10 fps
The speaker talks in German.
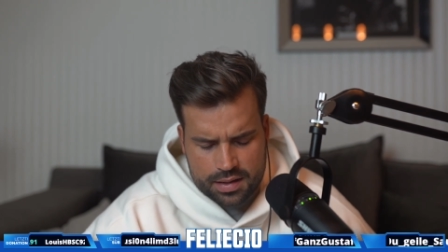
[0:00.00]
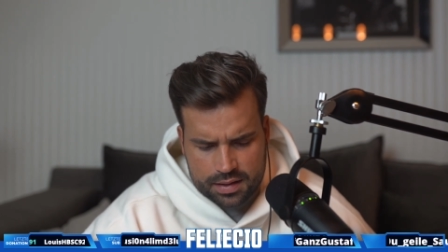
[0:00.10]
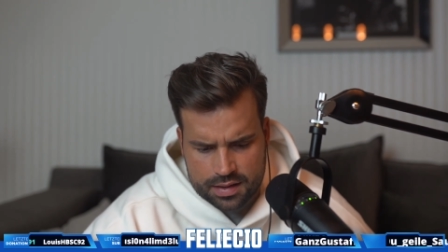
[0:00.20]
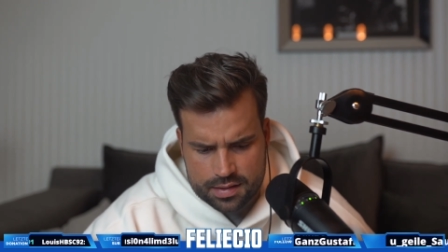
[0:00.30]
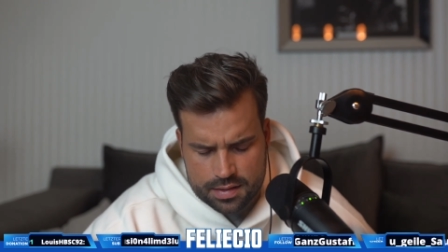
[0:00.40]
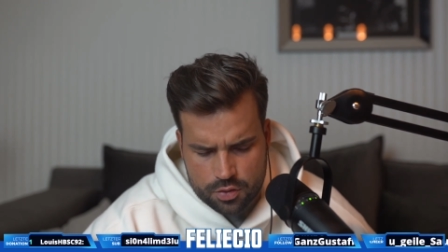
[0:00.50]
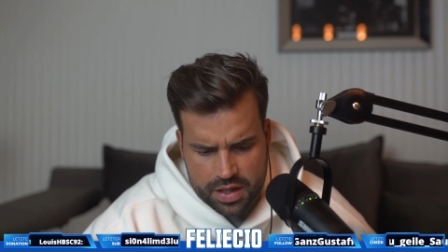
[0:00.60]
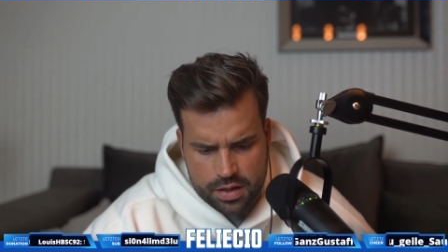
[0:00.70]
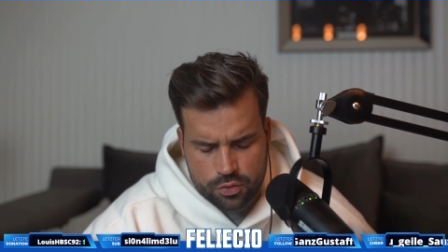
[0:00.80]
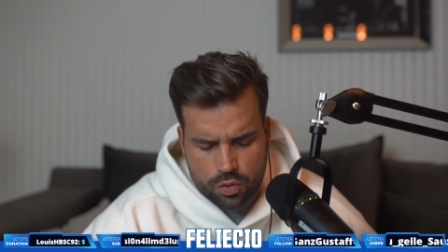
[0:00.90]
Ja. Dann kannst du dich
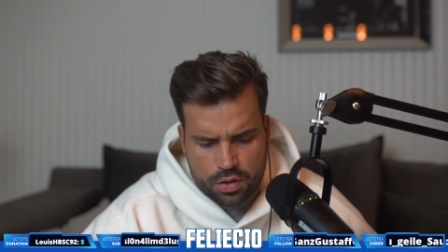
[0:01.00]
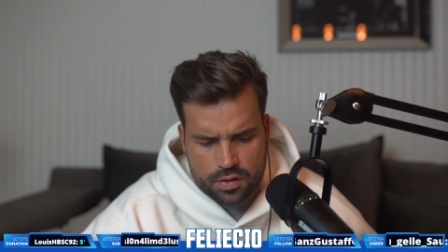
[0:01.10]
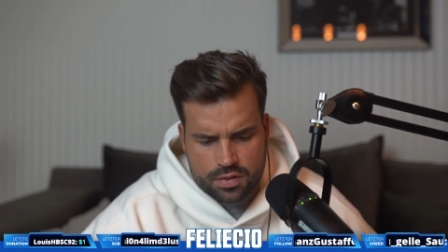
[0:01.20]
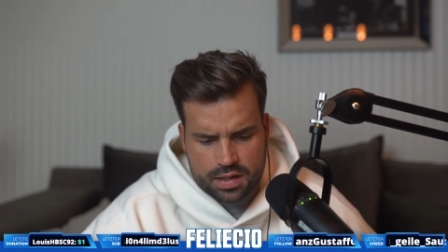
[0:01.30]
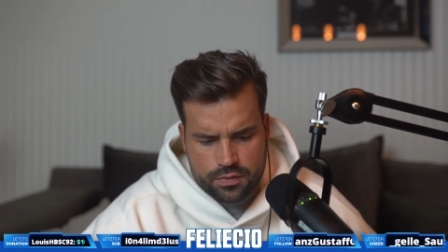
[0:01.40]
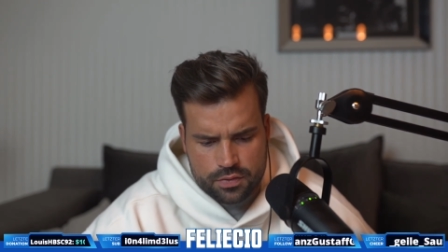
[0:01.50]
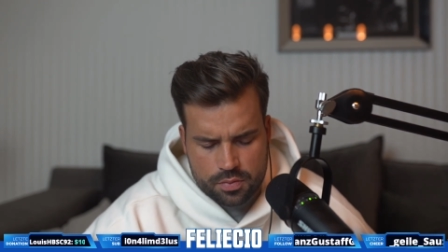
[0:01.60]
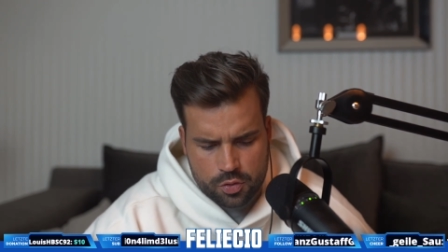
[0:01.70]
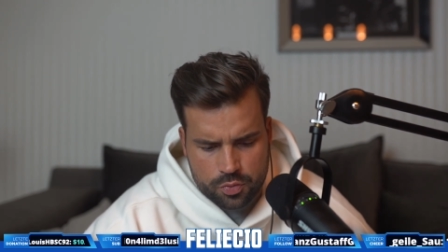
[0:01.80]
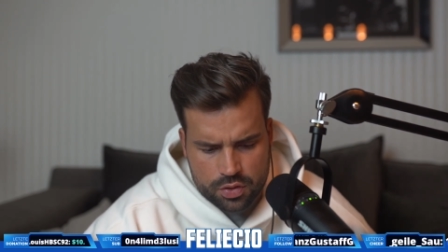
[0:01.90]
um 11 Uhr oder so treffen
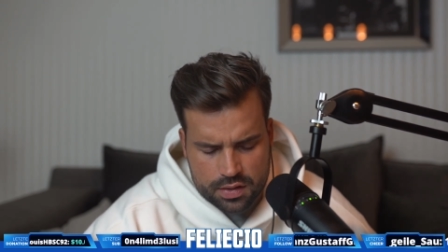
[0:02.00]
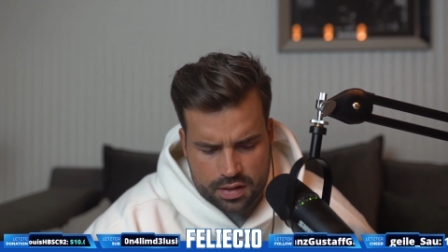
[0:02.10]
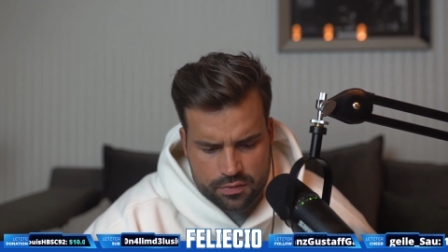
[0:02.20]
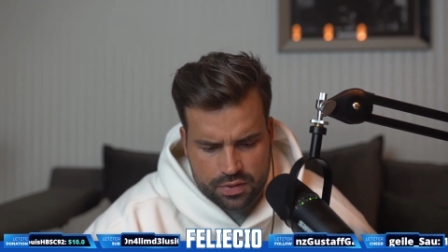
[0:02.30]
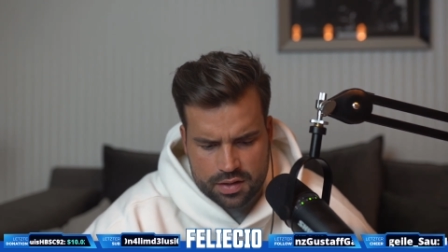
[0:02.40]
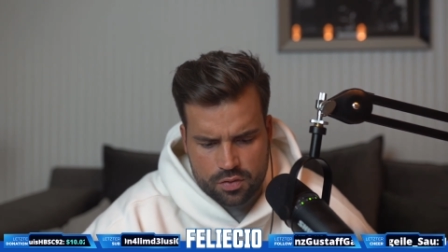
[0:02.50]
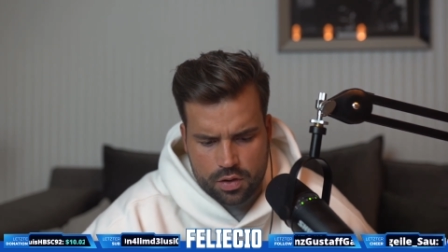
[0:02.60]
zum Community-Treffen, vielleicht